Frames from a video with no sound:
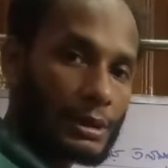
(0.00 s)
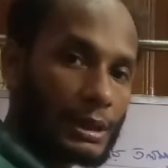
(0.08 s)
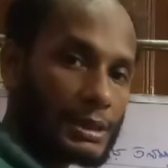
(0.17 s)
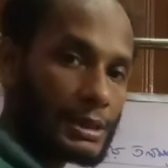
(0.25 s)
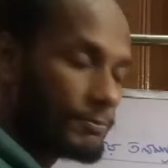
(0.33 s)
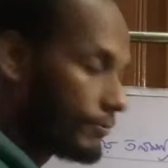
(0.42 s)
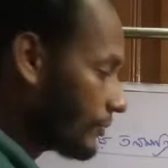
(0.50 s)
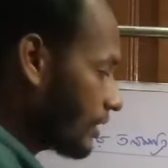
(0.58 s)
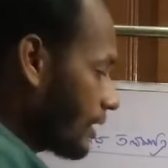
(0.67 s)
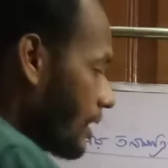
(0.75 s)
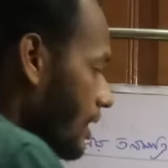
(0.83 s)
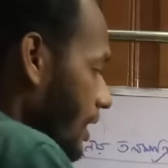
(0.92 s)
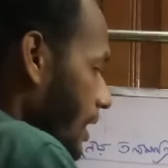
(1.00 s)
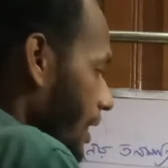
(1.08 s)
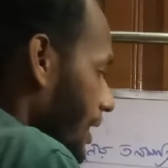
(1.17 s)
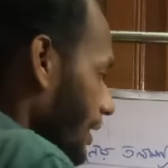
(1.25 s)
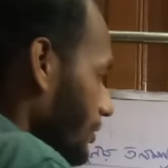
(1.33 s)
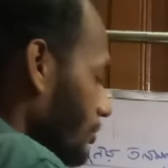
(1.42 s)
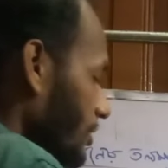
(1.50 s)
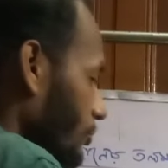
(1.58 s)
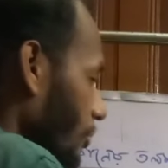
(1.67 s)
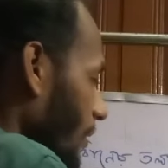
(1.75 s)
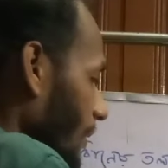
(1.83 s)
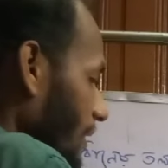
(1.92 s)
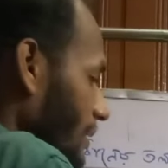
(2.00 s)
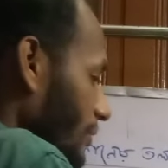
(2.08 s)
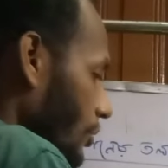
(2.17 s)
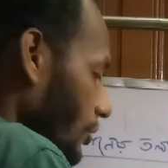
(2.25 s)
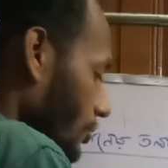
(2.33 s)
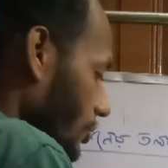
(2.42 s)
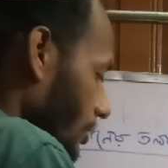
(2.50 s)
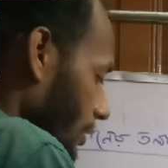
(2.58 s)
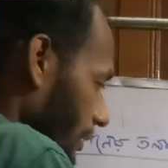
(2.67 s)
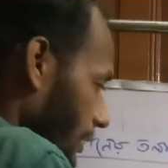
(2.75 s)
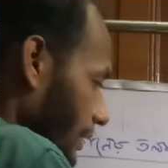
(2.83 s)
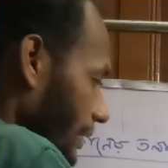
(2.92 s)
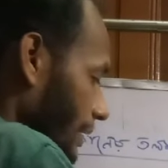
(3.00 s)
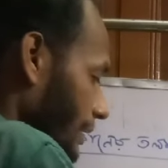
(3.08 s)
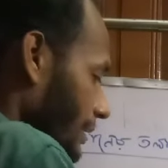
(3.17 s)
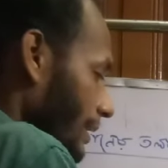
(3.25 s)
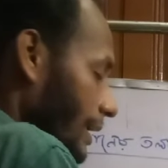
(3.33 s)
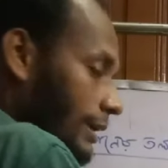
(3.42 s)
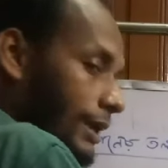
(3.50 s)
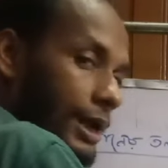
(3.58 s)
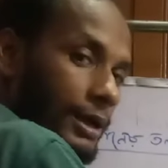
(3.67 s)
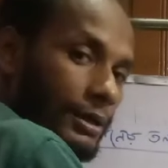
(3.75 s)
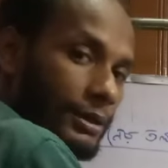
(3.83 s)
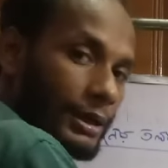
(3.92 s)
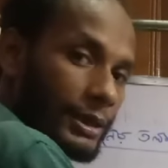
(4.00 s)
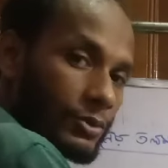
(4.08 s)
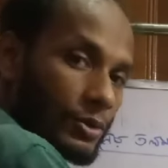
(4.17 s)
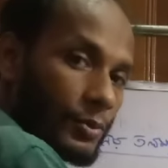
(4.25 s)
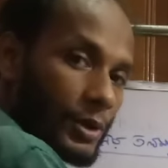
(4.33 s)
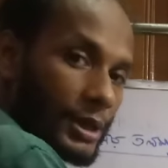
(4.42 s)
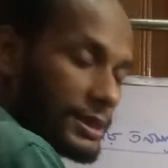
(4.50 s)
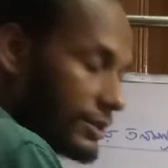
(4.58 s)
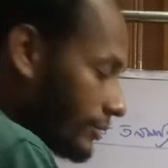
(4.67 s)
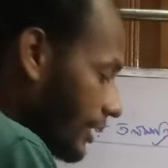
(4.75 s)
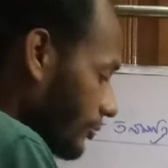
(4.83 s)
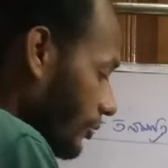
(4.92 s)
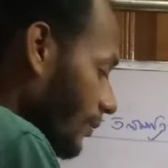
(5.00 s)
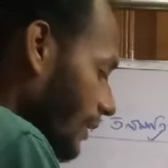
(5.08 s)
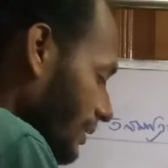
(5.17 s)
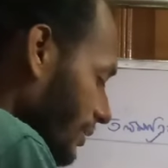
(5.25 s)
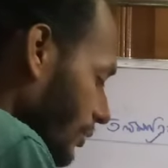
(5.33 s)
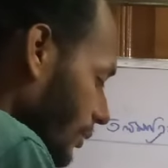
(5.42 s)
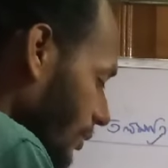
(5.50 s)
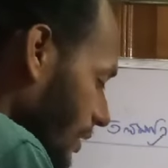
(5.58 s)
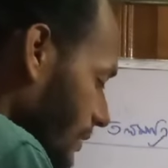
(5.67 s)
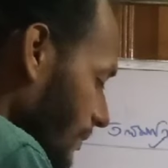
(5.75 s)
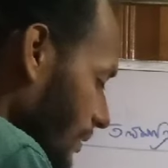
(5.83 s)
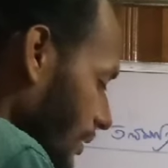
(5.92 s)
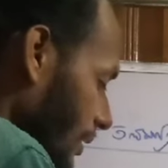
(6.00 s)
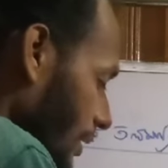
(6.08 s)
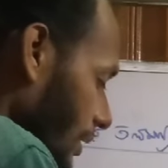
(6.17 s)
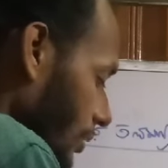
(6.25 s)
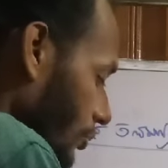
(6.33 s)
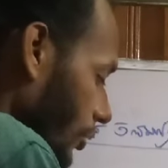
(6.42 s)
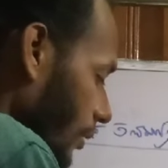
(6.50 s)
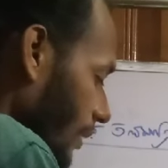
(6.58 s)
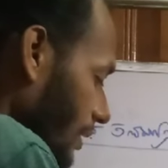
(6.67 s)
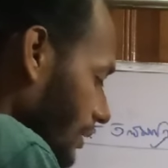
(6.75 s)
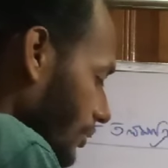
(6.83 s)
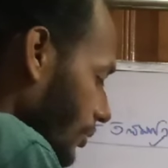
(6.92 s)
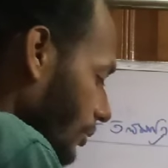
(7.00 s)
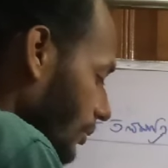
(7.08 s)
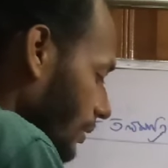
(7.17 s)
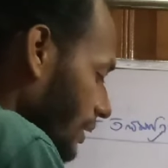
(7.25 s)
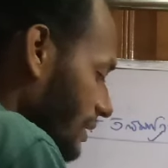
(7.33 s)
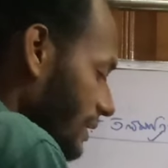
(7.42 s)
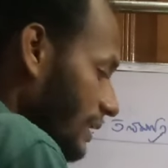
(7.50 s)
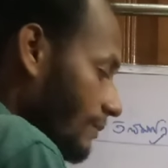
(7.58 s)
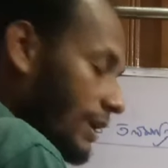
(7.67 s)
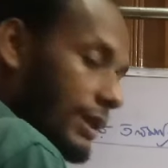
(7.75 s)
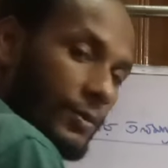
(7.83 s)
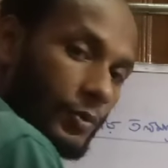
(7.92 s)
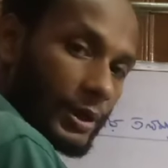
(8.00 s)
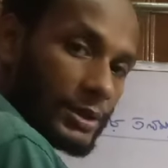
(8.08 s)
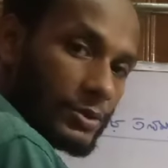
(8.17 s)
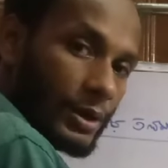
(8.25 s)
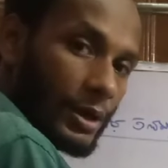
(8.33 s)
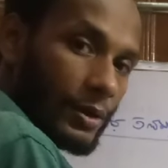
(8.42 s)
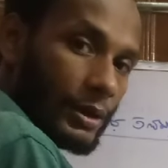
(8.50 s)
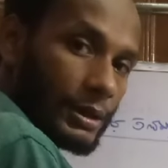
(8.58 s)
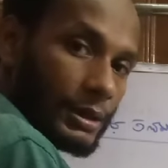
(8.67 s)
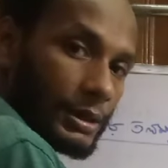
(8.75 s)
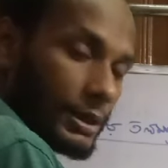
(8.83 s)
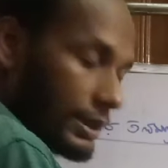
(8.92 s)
ঠিক আছে আর যদি তলমাত্রিক ঘনত্ব হয় এই ক্ষেত্রে একটা ক্ষেত্রফল আছে তাহলে তলমাত্রিক ঘনত্ব আসবে তলমাত্রিক ঘনত্বকে সিগমা দ্বারা প্রকাশ করা হয়